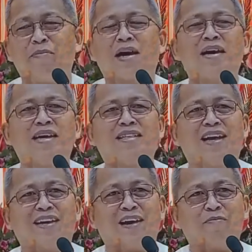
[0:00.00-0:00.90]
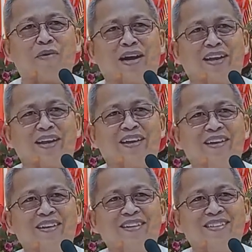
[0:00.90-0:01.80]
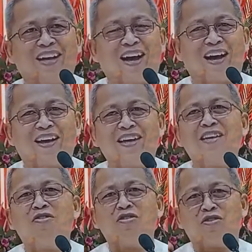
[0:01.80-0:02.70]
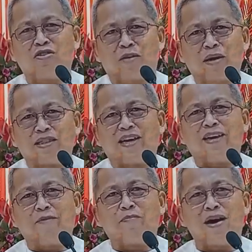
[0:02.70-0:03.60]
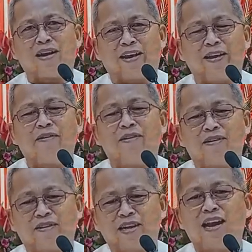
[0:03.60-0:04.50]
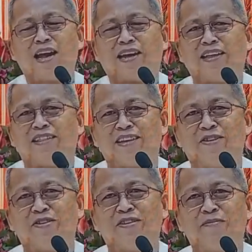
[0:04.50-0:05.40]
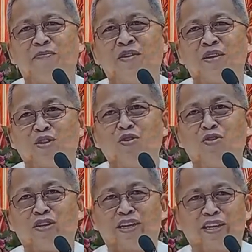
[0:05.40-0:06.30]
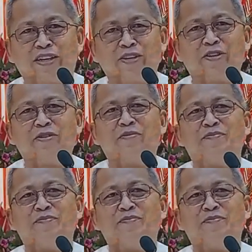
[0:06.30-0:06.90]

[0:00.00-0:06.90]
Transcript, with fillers: Ah, makakita na ang pare. Ah, igo yung namatay ang pare, nalangit yun. Tungod ninyo.